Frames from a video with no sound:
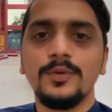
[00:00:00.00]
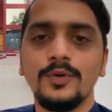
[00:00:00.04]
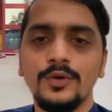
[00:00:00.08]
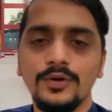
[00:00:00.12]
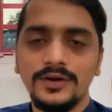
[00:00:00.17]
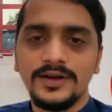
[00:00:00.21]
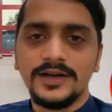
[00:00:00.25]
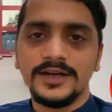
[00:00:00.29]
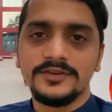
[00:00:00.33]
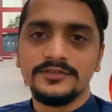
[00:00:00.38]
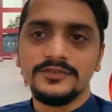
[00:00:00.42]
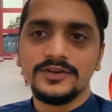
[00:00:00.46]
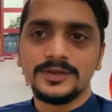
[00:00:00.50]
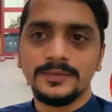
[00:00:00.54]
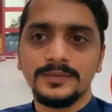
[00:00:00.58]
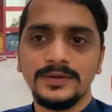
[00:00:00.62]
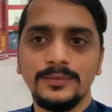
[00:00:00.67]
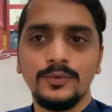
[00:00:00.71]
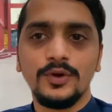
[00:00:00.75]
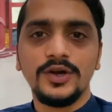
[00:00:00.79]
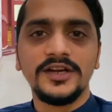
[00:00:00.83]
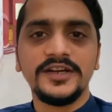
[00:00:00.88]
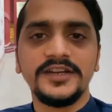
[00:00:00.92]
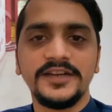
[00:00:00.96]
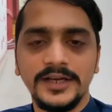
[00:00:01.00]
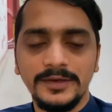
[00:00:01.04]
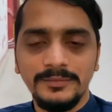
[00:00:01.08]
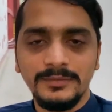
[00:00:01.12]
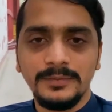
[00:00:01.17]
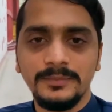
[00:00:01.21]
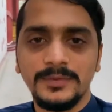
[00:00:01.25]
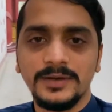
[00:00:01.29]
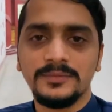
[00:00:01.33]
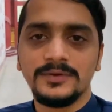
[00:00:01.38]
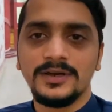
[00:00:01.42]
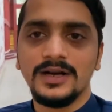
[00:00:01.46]
बोल नेटवर्क में बोल
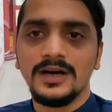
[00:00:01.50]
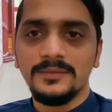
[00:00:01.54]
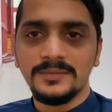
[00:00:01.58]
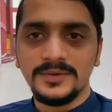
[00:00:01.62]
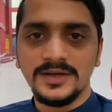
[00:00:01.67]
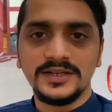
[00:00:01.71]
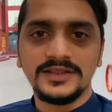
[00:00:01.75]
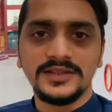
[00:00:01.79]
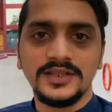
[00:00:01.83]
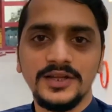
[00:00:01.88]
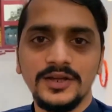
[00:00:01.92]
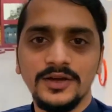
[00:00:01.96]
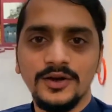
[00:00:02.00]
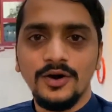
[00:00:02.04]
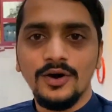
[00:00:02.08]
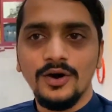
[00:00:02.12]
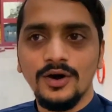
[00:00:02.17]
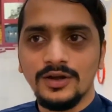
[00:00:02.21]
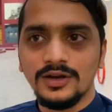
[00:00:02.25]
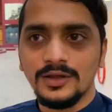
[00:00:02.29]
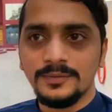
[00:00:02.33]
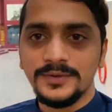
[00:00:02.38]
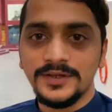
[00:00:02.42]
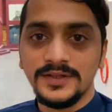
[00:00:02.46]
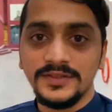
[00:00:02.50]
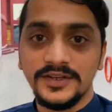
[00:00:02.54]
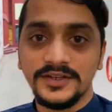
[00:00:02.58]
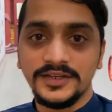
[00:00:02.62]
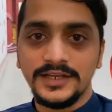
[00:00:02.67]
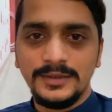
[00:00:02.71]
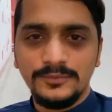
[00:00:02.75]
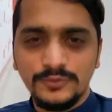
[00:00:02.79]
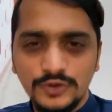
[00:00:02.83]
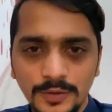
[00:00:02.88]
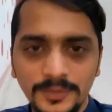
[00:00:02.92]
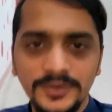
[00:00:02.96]
एंटरटेनमेंट में हम काम करते हैं और अभी अंदर
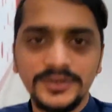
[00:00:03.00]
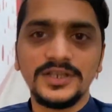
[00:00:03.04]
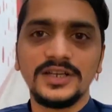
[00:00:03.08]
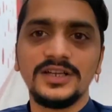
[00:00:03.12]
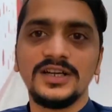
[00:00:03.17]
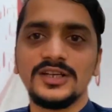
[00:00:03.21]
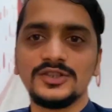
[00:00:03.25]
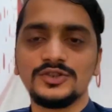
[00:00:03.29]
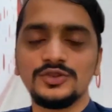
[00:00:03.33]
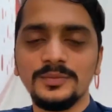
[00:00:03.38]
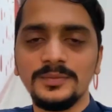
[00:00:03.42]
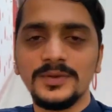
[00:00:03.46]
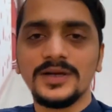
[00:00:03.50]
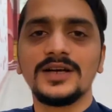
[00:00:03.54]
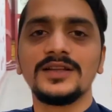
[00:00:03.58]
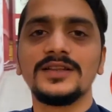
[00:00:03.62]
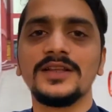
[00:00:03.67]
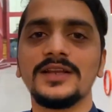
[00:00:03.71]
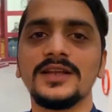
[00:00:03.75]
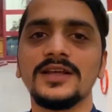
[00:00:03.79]
गेम शो भी चल रहा है जुम्मे का